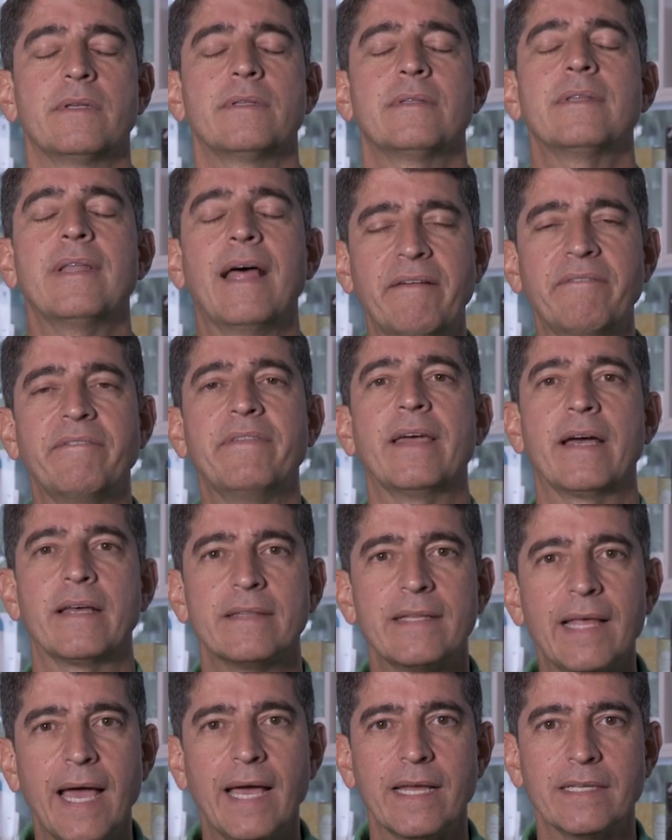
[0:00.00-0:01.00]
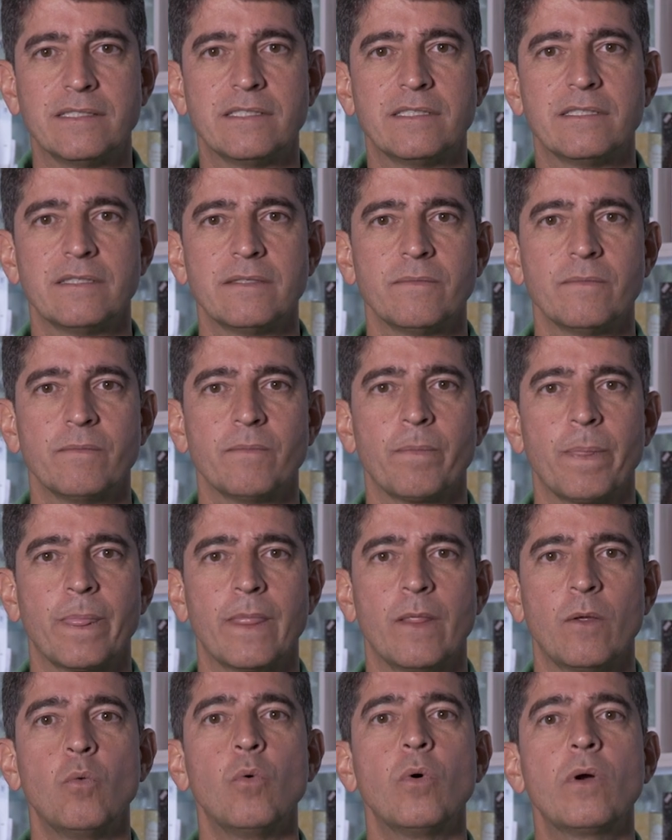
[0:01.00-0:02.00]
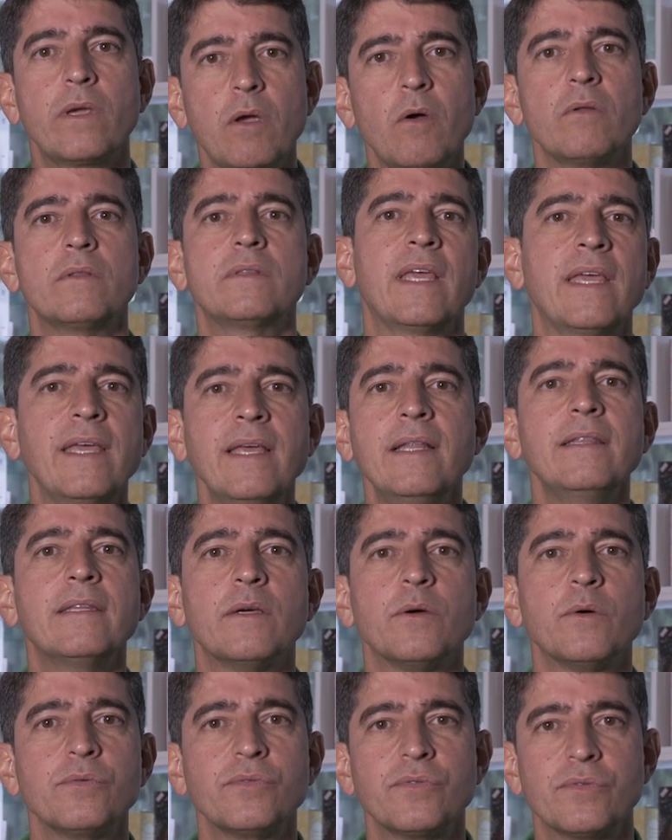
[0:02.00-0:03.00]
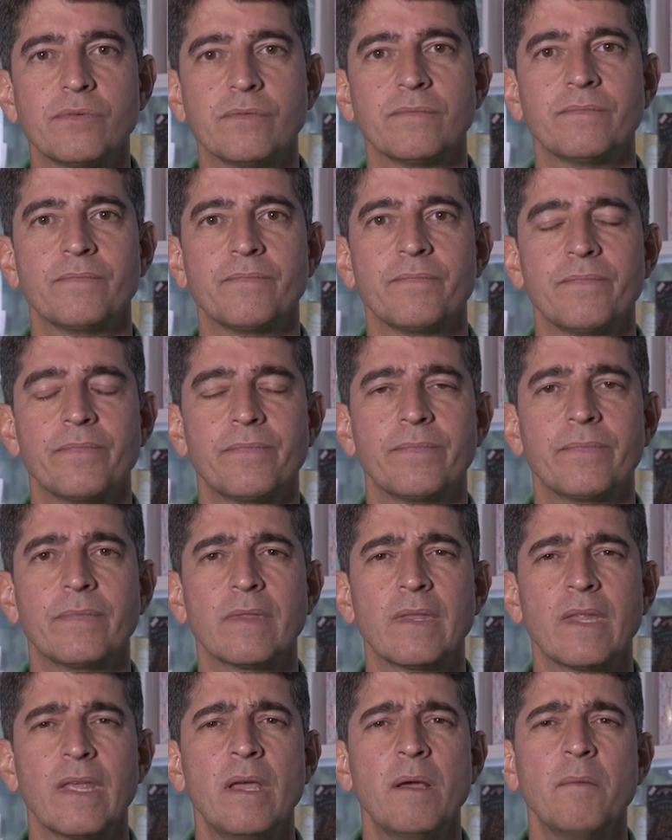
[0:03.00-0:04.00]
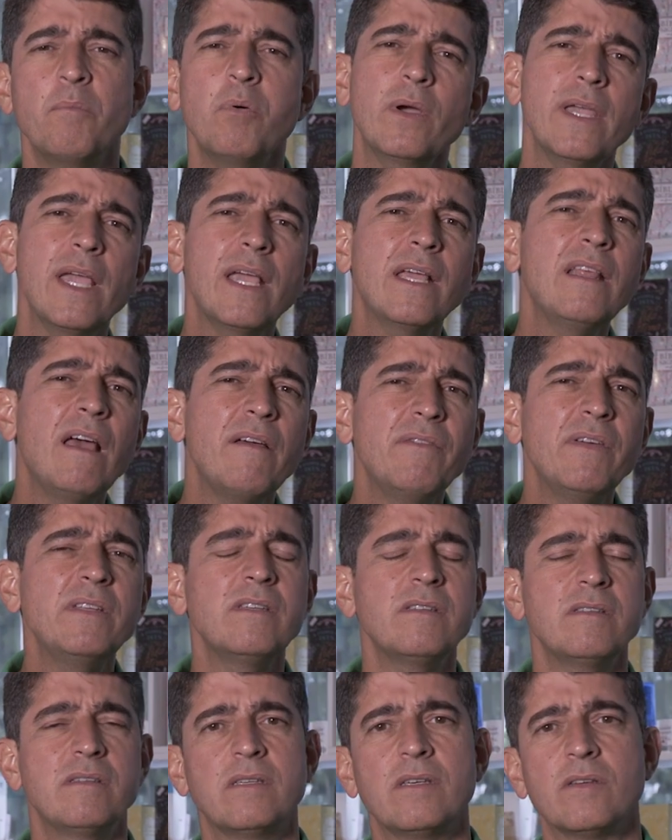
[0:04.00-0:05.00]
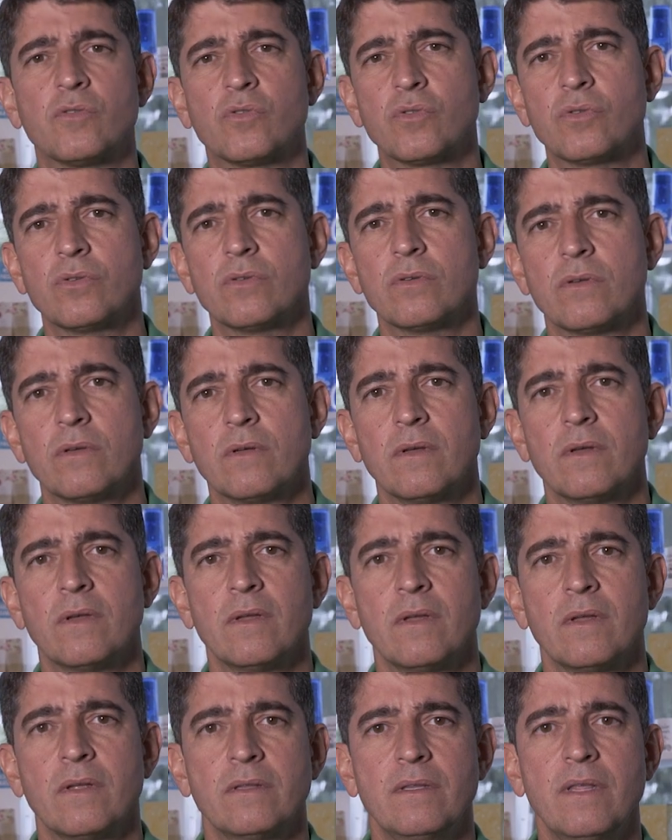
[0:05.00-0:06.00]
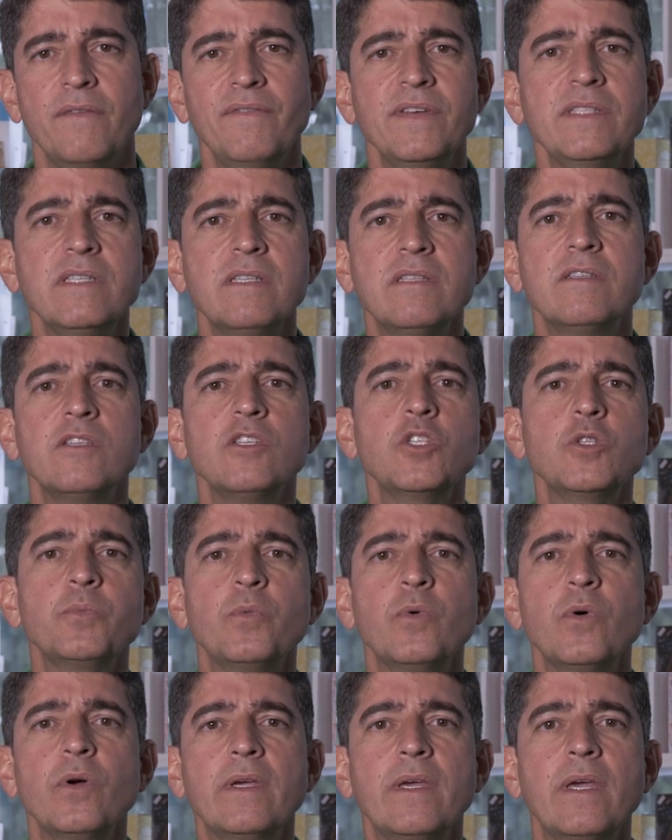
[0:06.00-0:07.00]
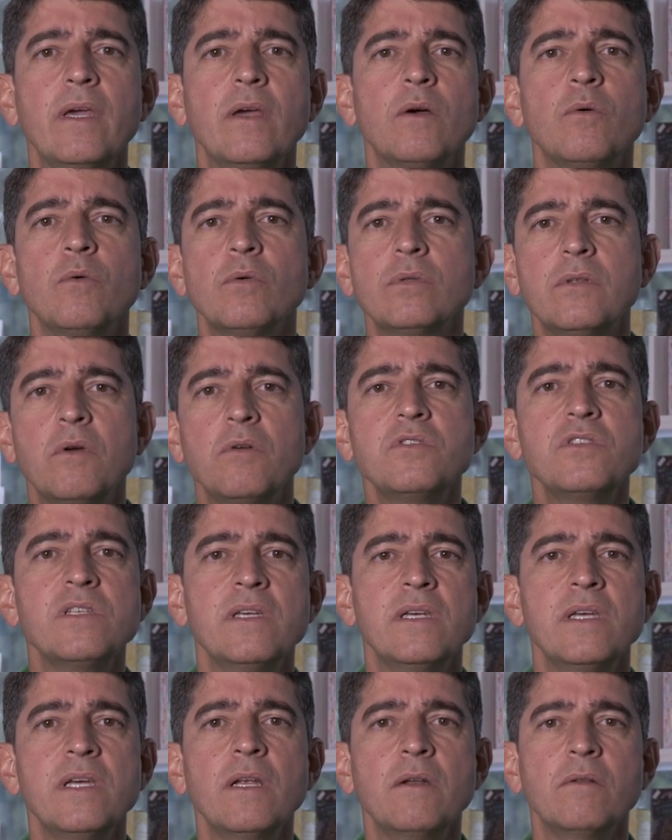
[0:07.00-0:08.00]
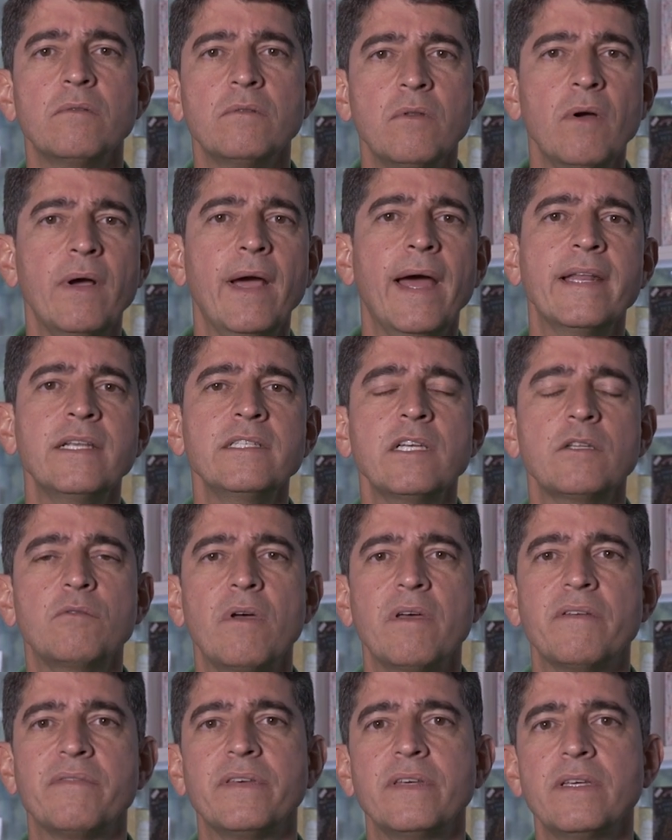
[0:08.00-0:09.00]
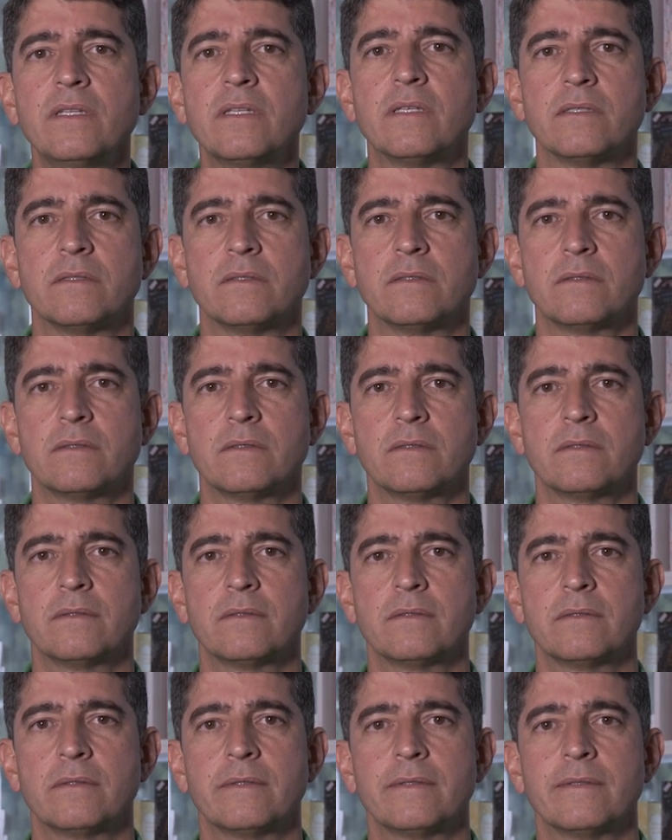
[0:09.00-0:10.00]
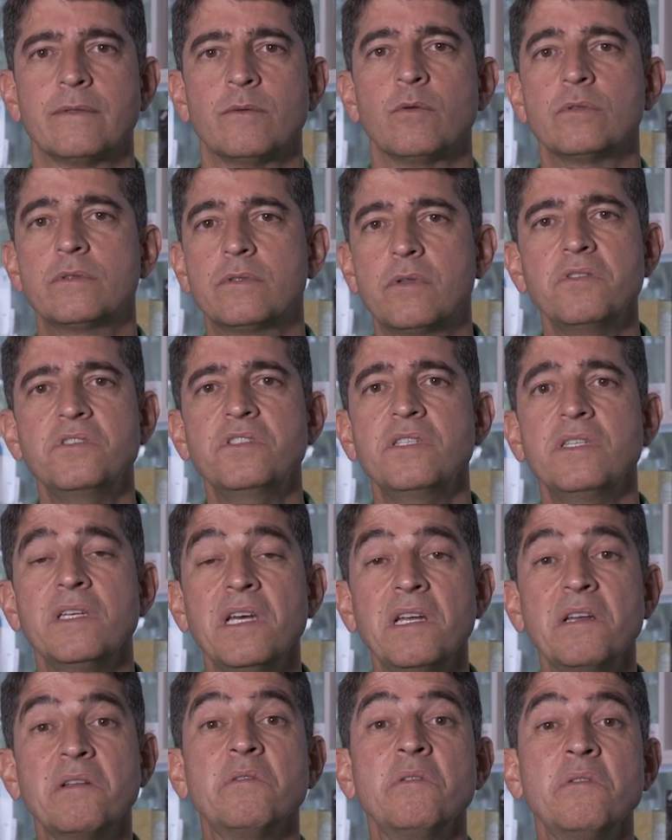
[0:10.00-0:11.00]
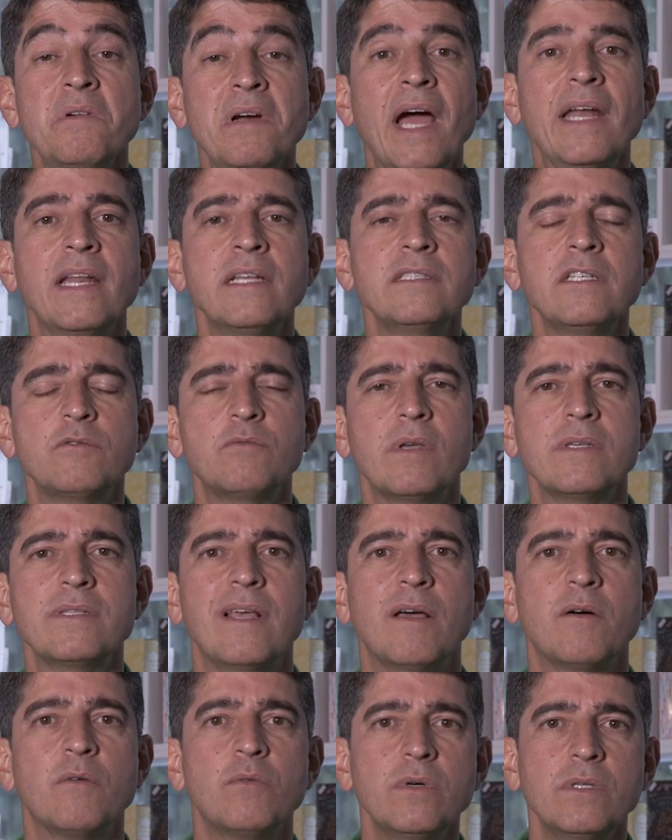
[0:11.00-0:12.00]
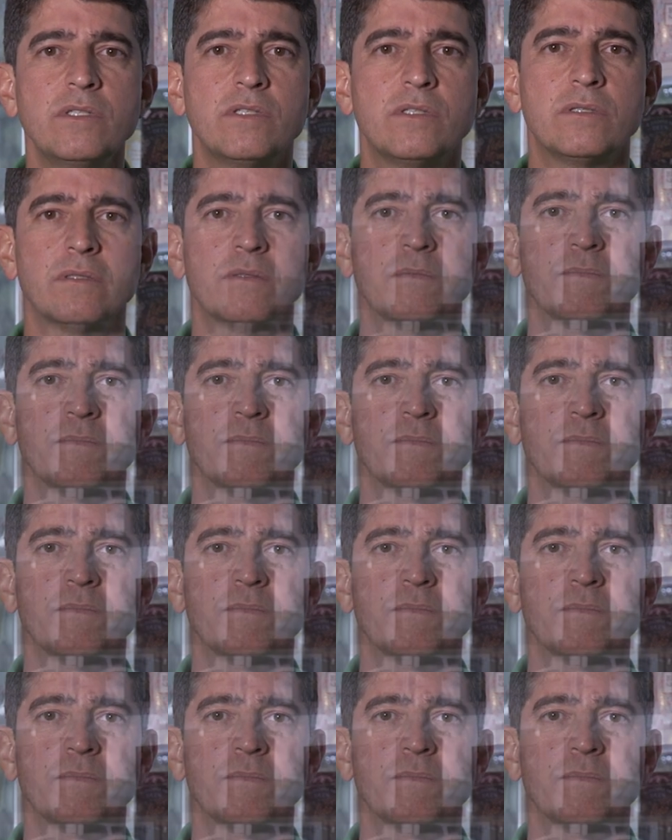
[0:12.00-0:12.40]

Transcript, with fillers: na verdade, o que eu tenho é Deus. Por que, que Davi diz isso? Davi diz isso porque o teu dinheiro não garante a tua vida. O teu dinheiro não garante a tua saúde.